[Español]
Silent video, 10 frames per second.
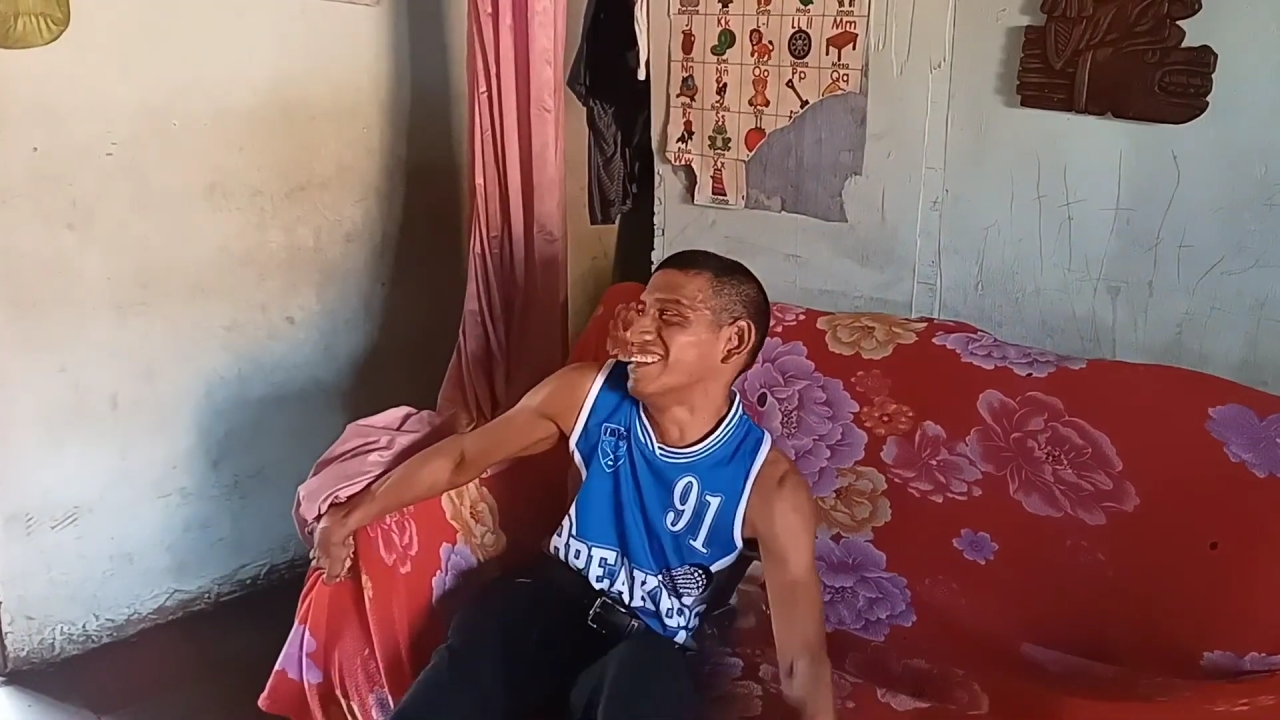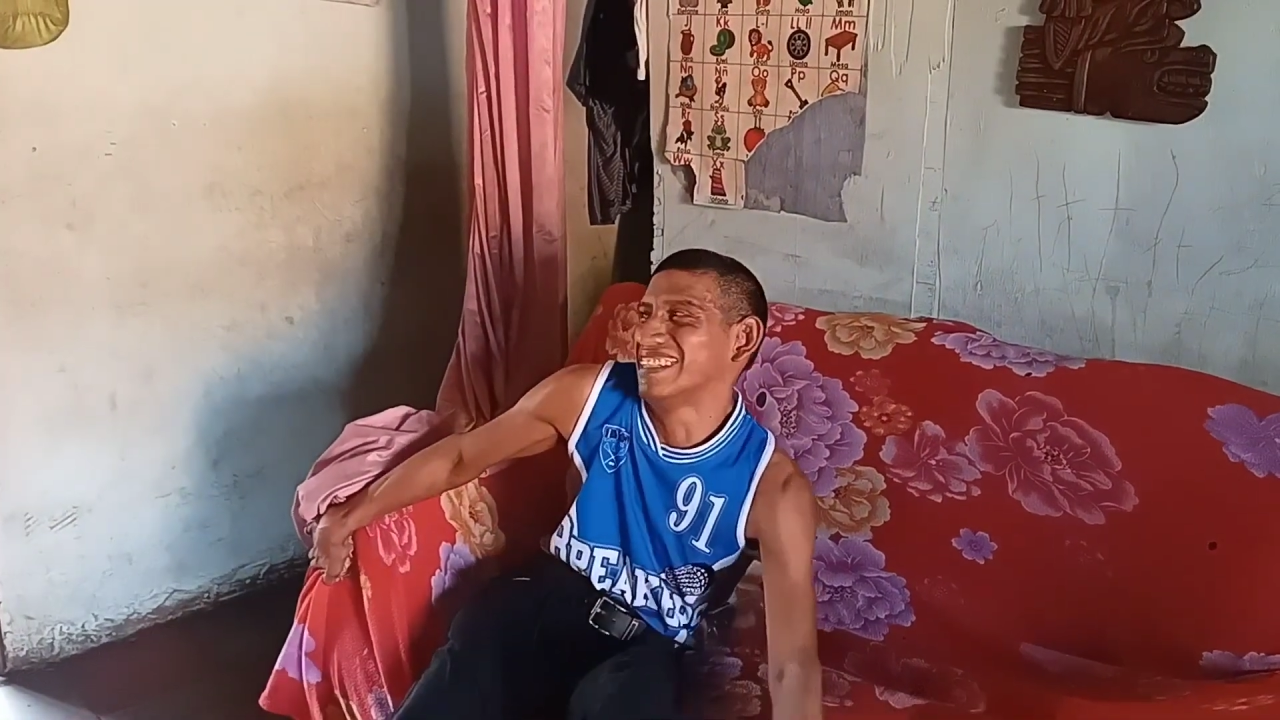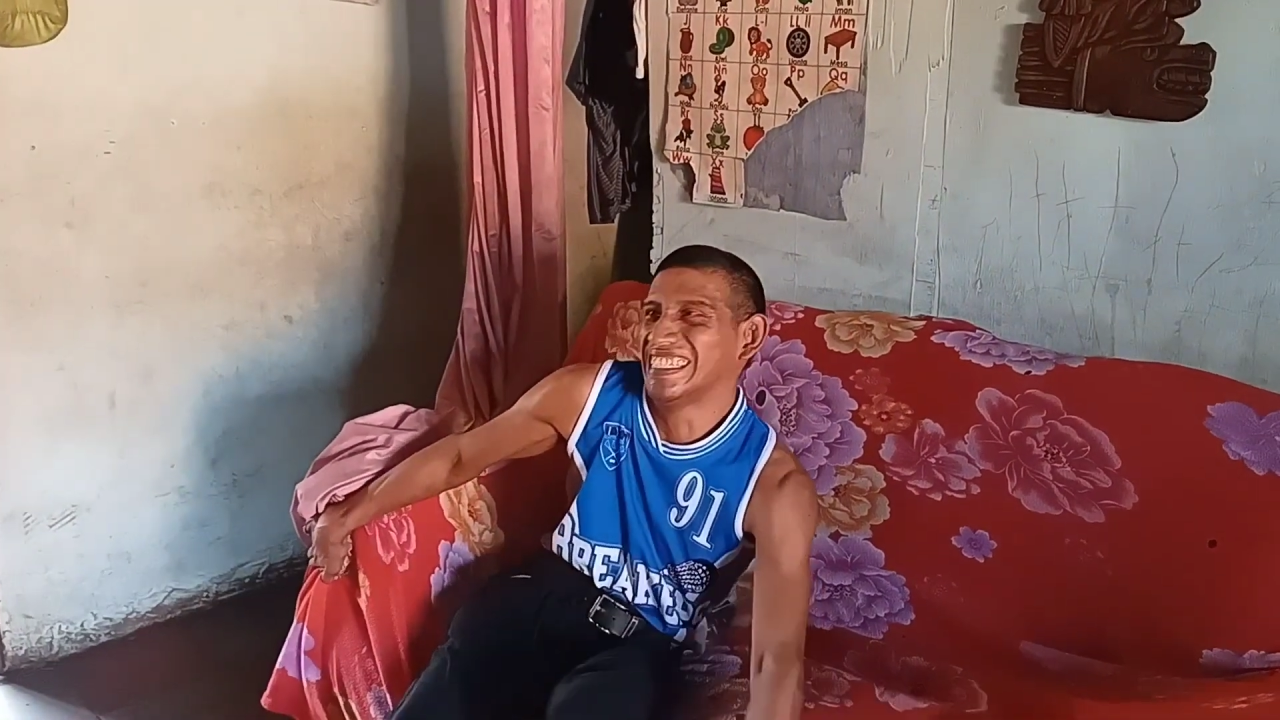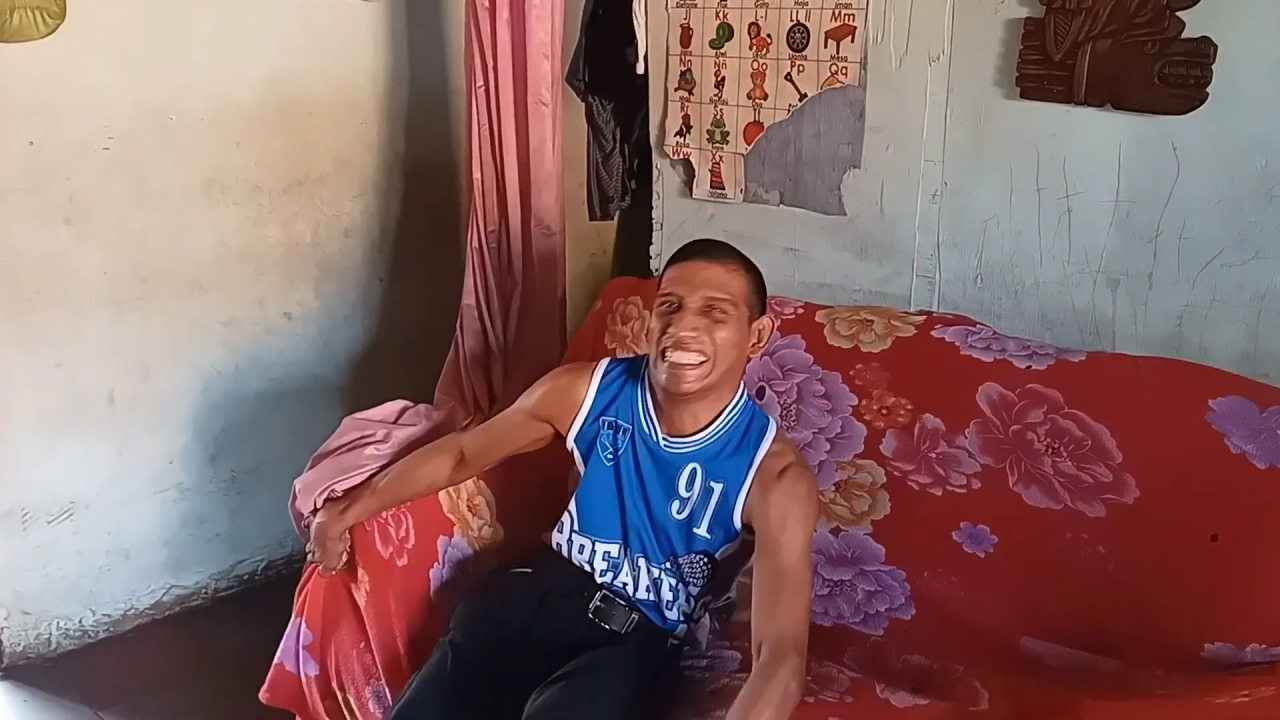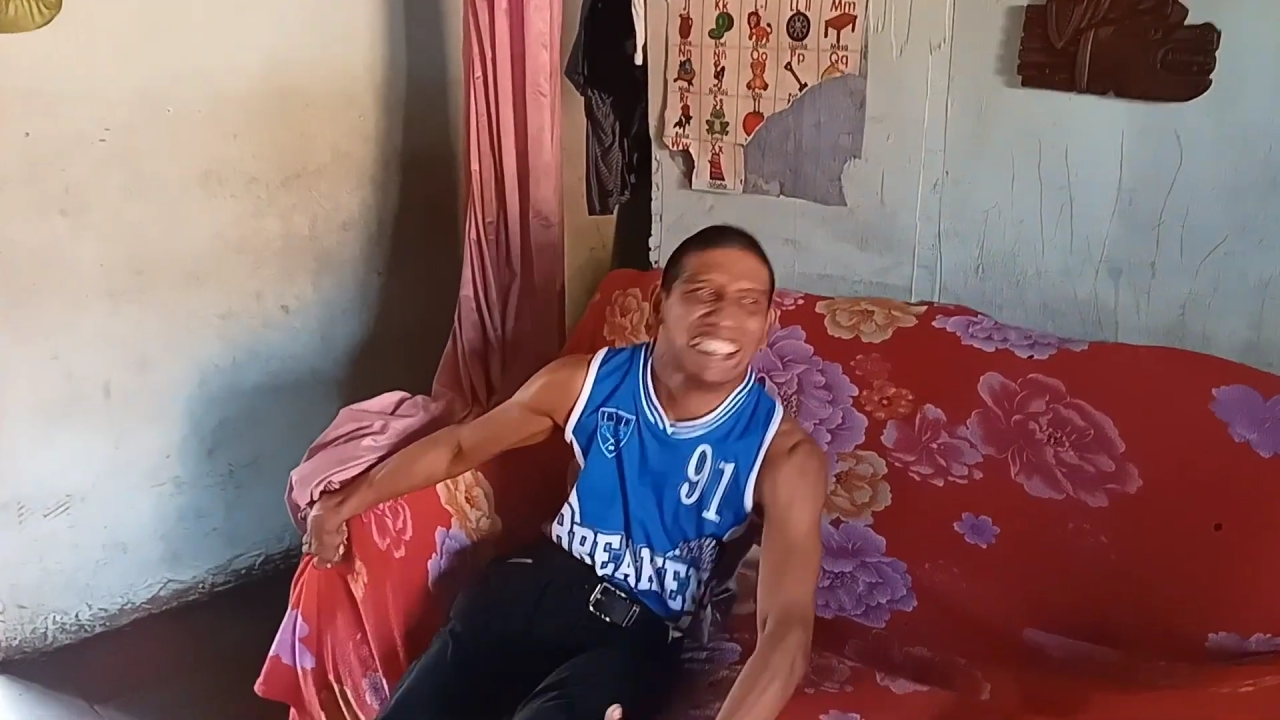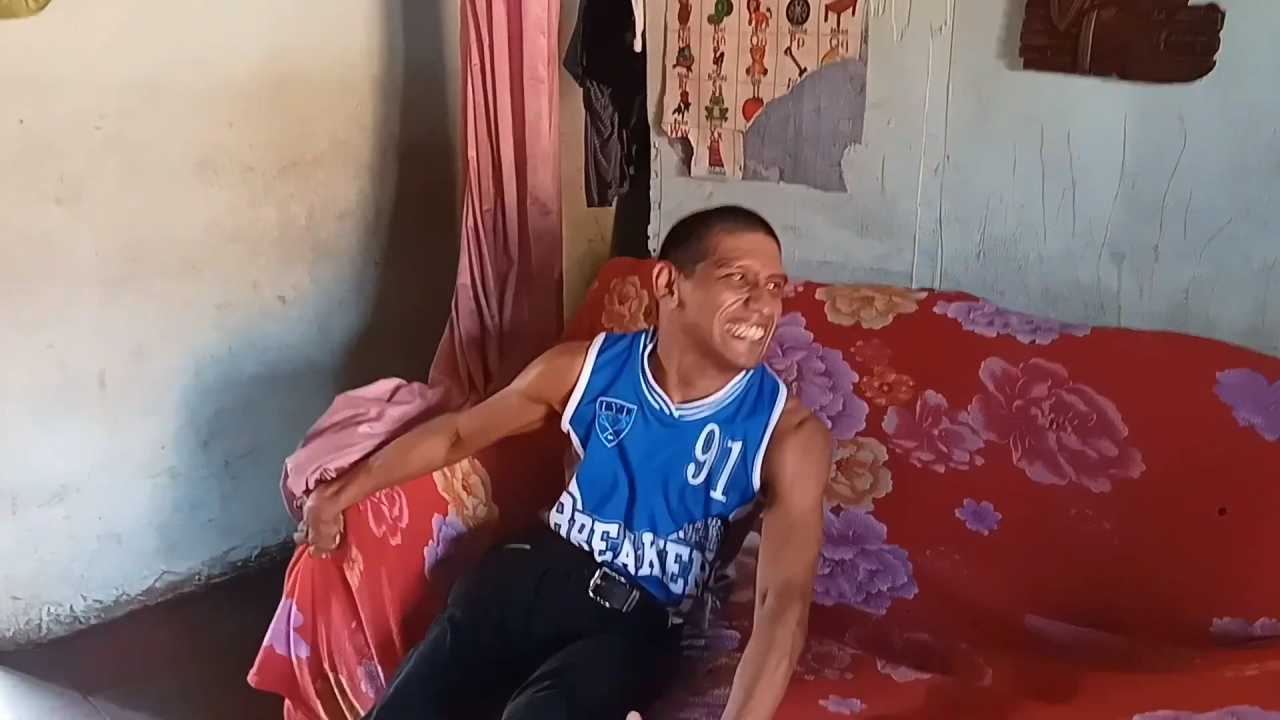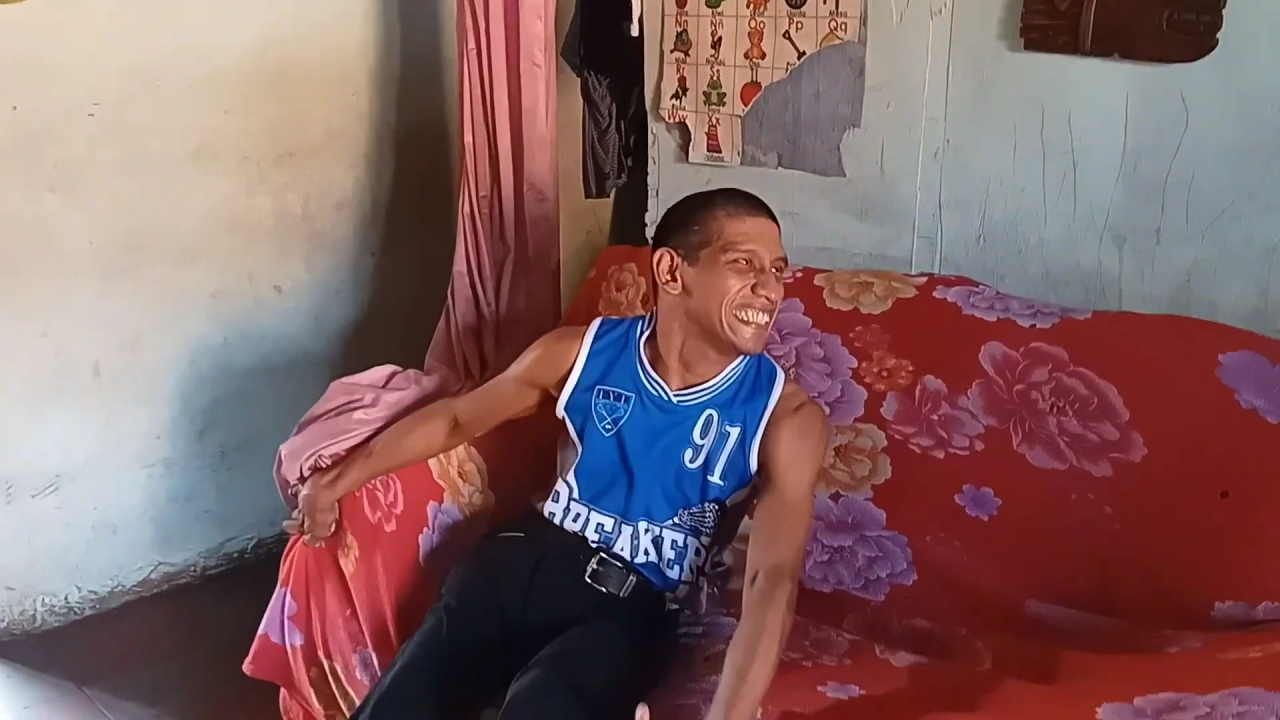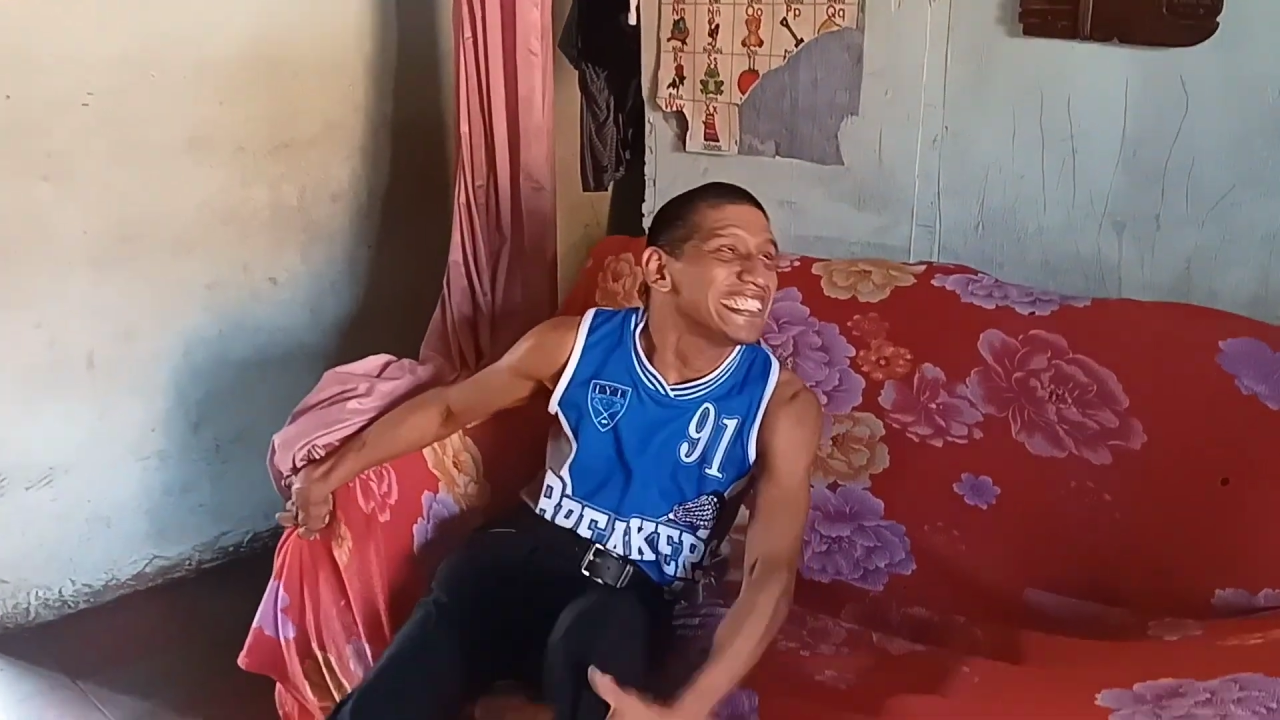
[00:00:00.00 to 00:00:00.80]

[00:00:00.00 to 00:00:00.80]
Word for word: cumpleaños